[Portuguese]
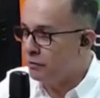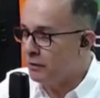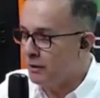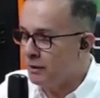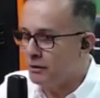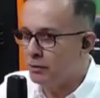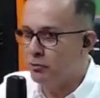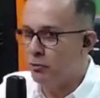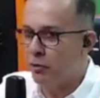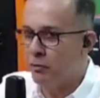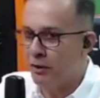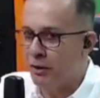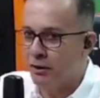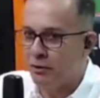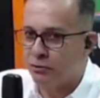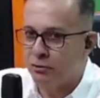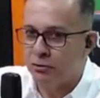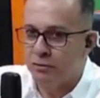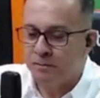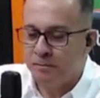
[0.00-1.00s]
vê nesse
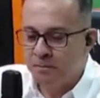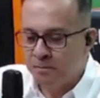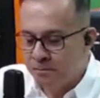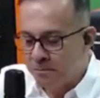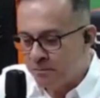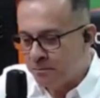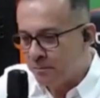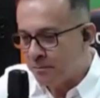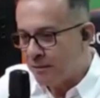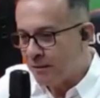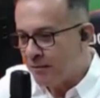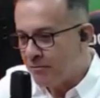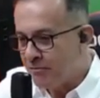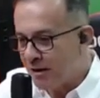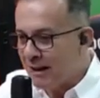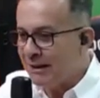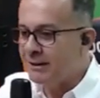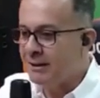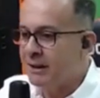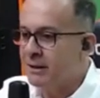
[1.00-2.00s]
momento
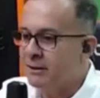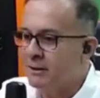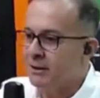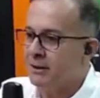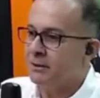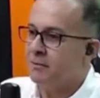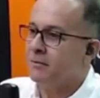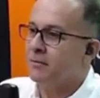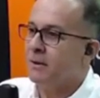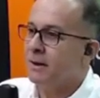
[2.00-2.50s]
vai entender.